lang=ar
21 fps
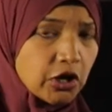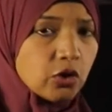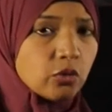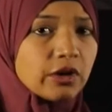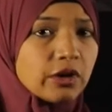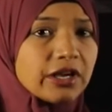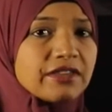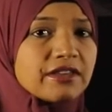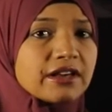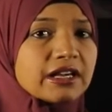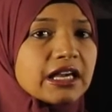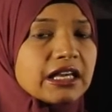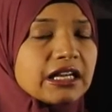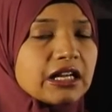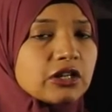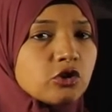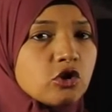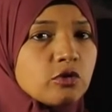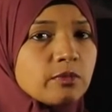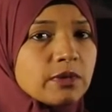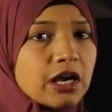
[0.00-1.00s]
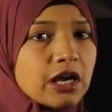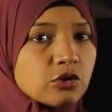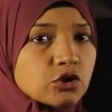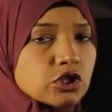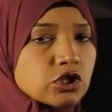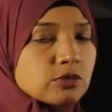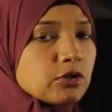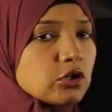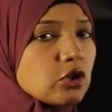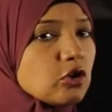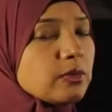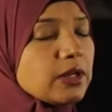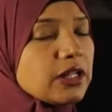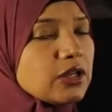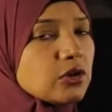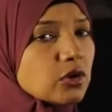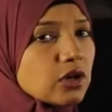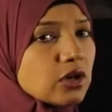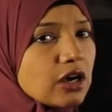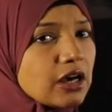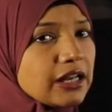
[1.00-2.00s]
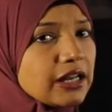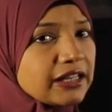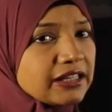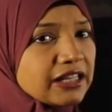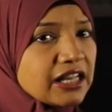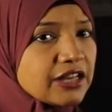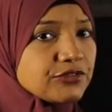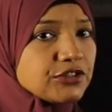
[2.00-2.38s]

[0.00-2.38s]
وإذا كانت جملة أو شبه جملة يقال أنها